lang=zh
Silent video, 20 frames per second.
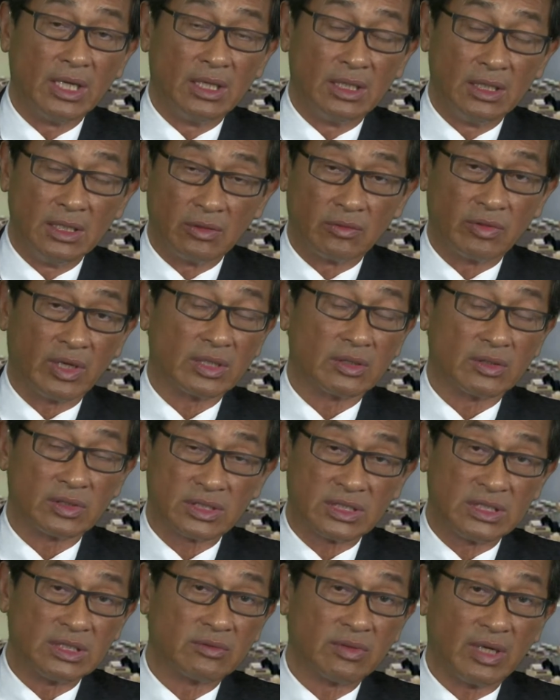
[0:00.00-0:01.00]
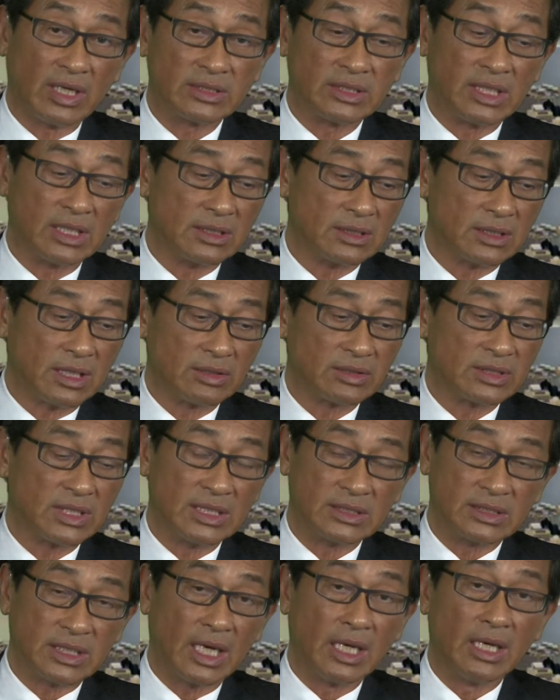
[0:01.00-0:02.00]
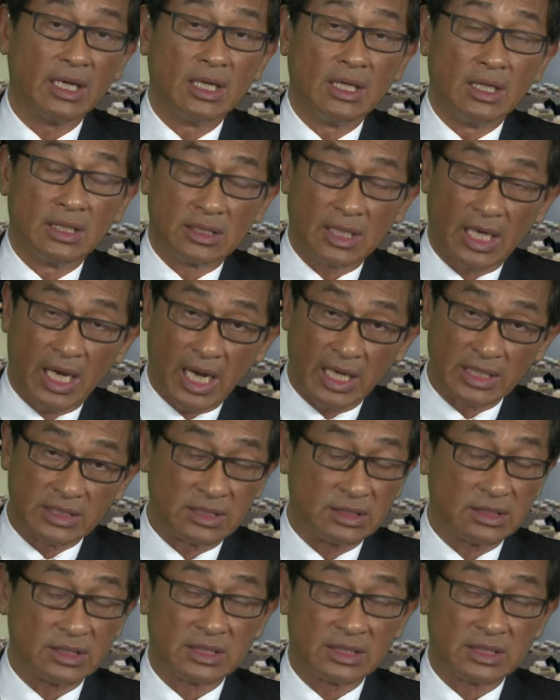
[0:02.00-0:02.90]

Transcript: 六块多七块钱到现在，它还是